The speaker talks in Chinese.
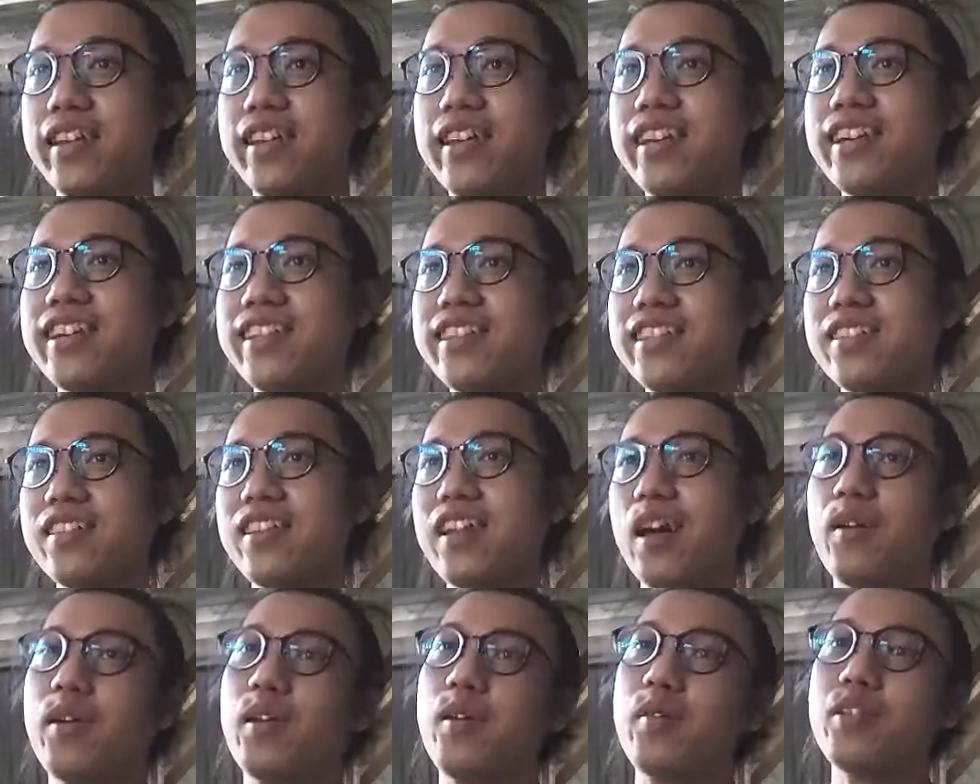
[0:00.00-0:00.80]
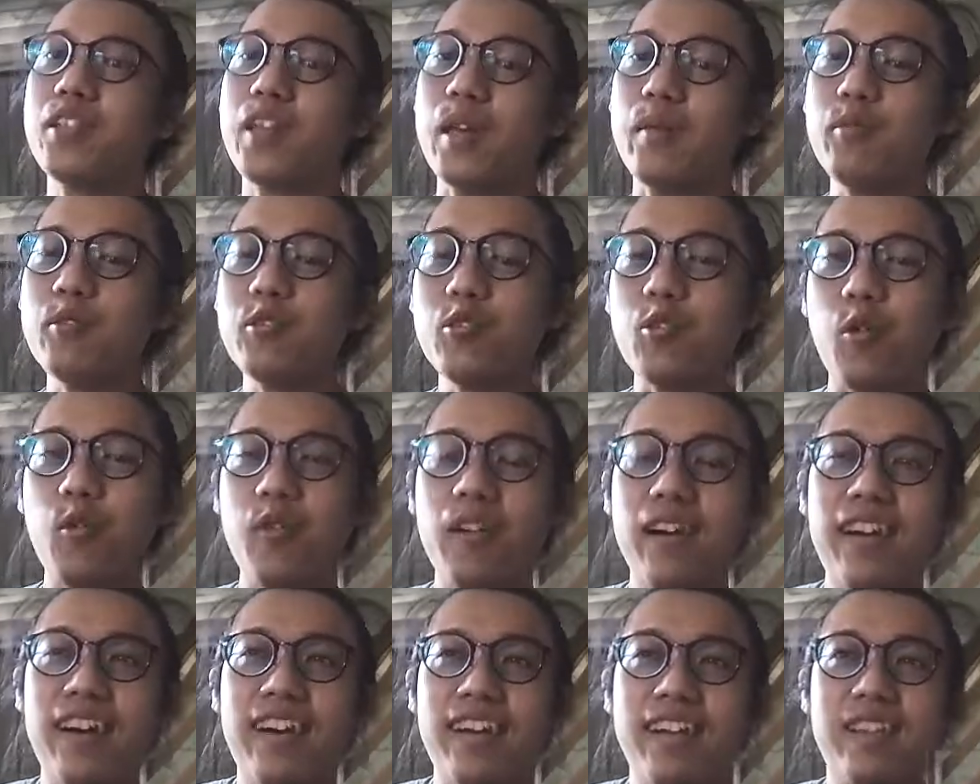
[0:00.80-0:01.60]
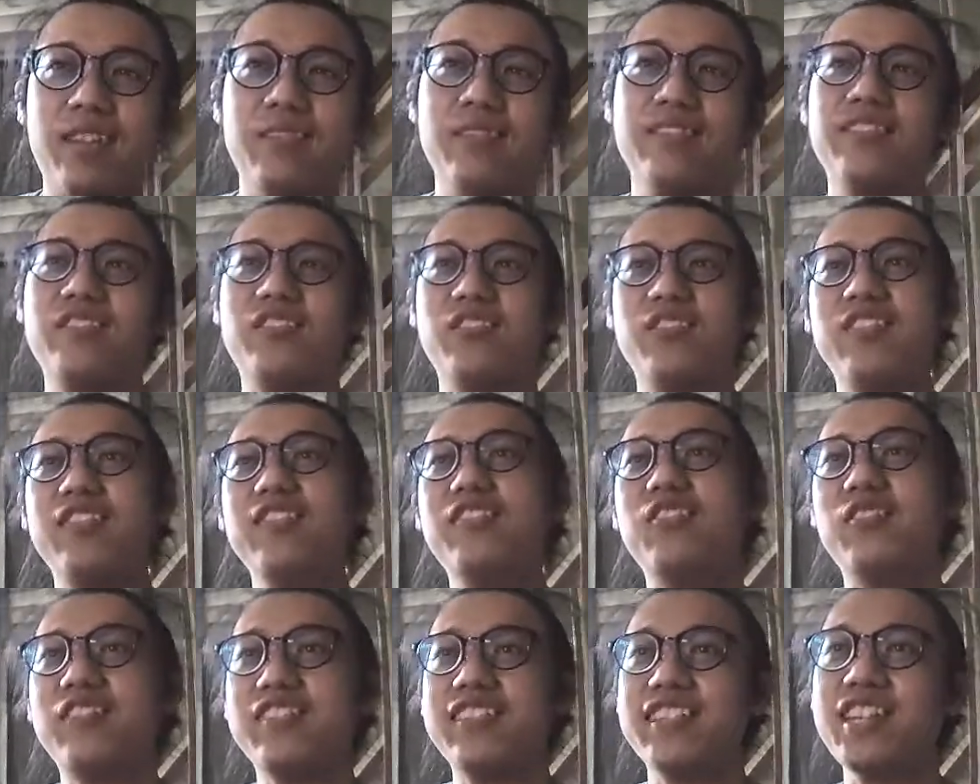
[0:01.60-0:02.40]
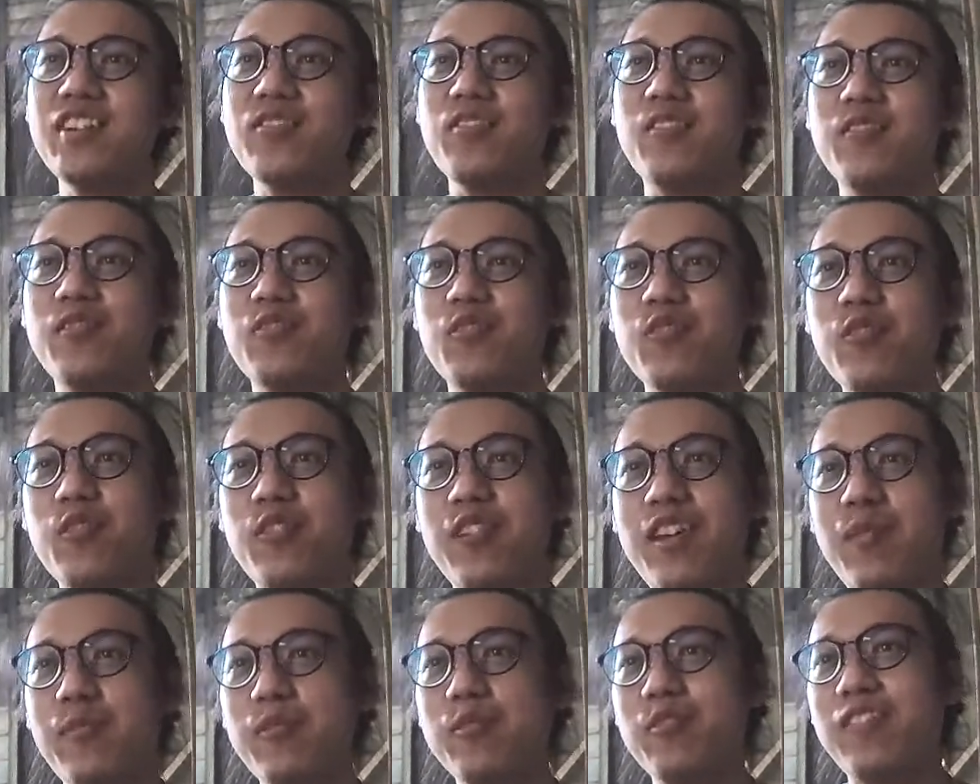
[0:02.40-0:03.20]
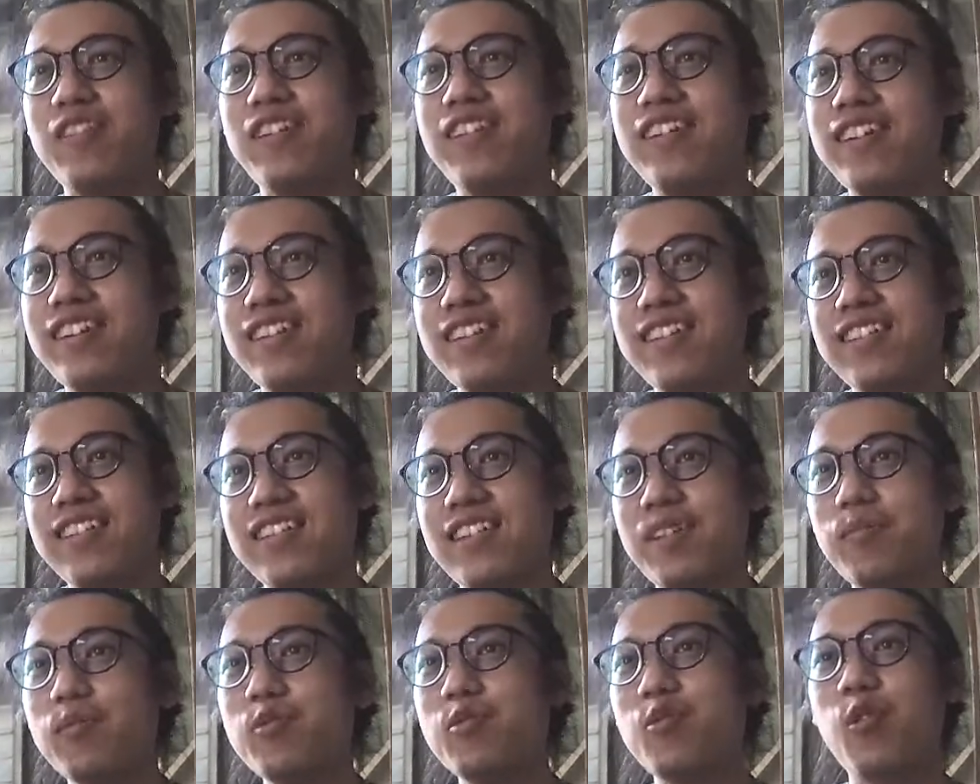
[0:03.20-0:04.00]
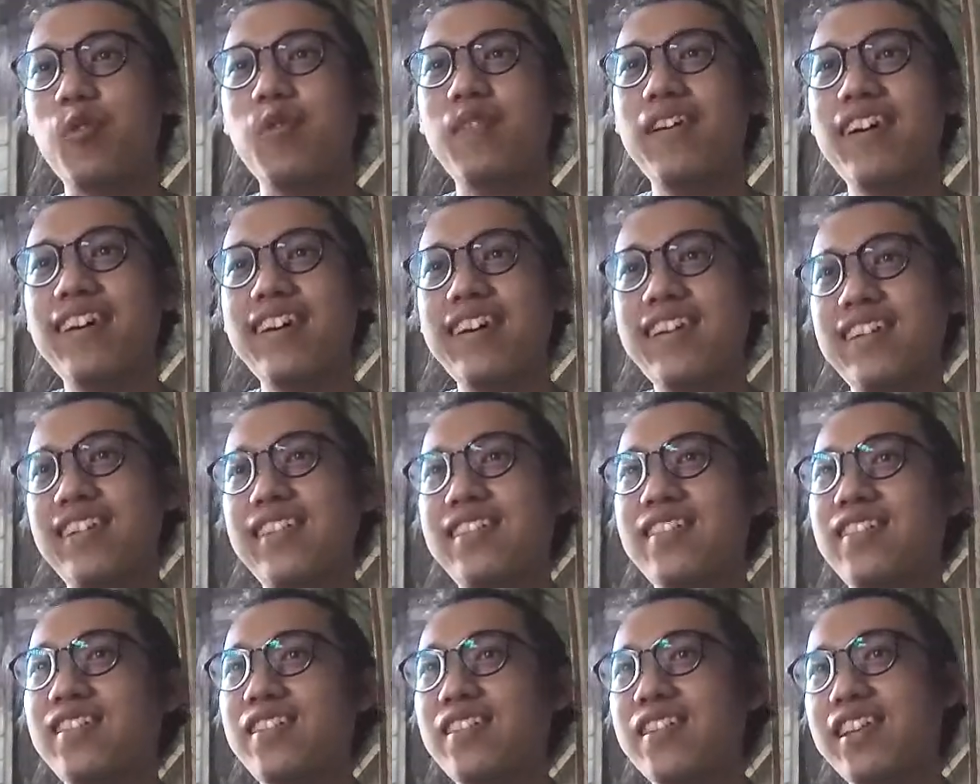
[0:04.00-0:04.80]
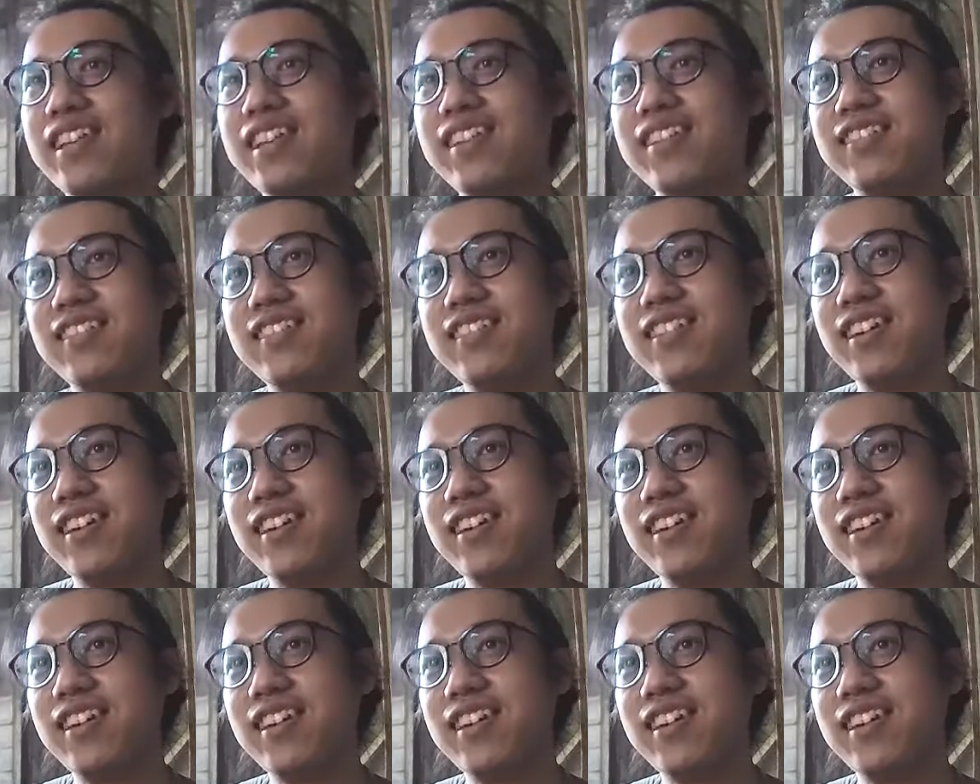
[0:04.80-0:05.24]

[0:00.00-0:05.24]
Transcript: 一个字，他也也不懂啊，他谁然懂，你叫我弄，我也不懂啊，他不懂啊，一个字